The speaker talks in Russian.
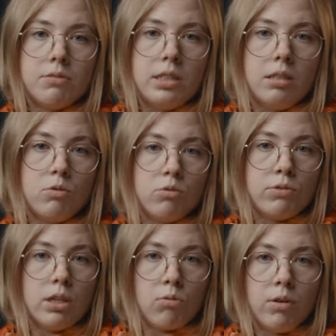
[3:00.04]
вздремнуть
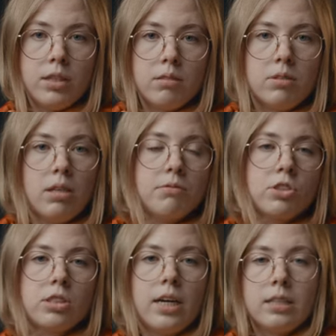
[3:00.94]
в дороге или в
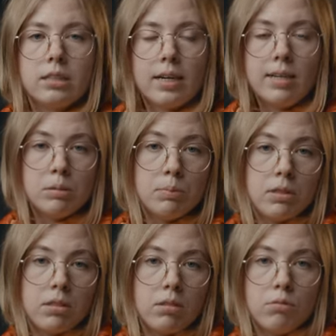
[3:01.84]
ожидании
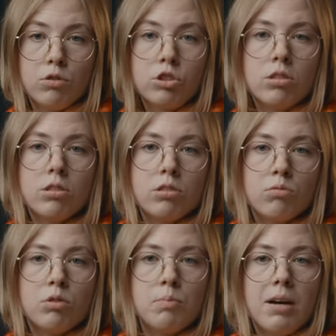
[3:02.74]
транспорта, можно
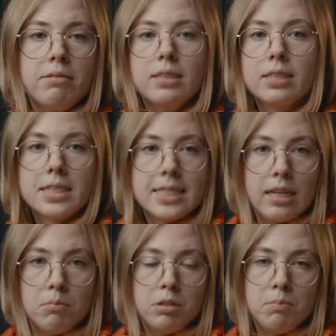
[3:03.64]
натянуть баф на
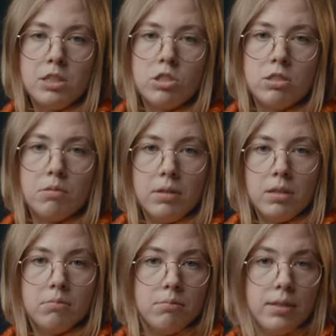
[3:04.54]
глаза и обеспечить
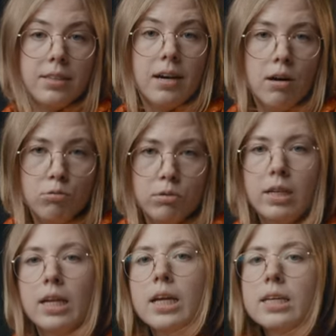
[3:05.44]
себе блэкаут.
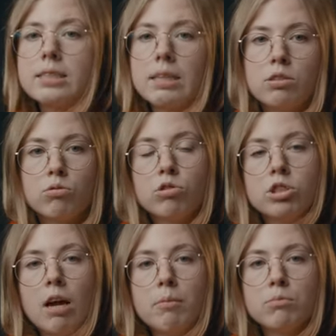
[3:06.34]
Кстати, то же
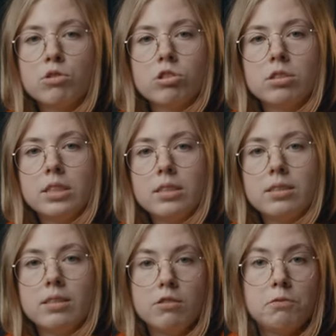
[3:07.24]
самое можно
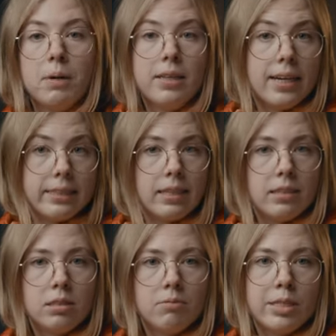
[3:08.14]
делать и в палатке,
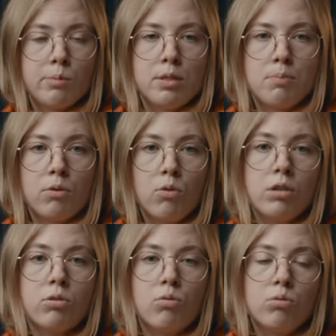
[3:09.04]
если вас
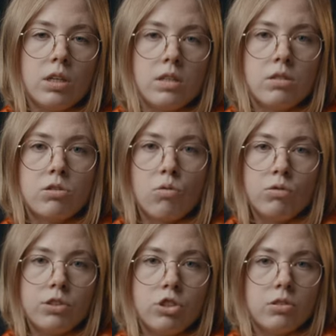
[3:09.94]
беспокоит утренний
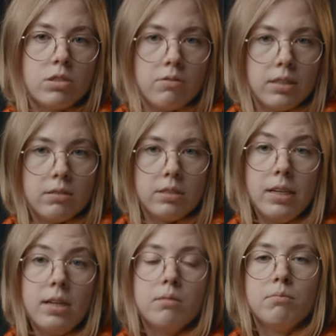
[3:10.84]
солнечный свет
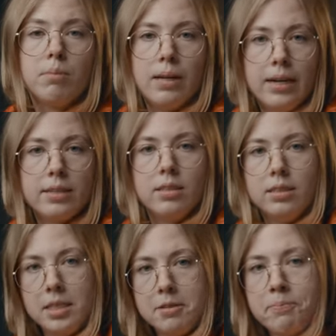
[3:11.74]
или полярный
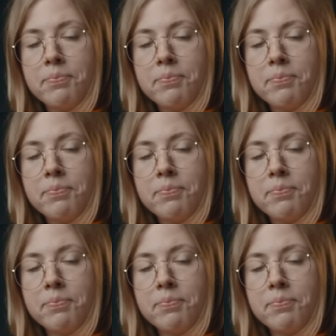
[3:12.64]
день.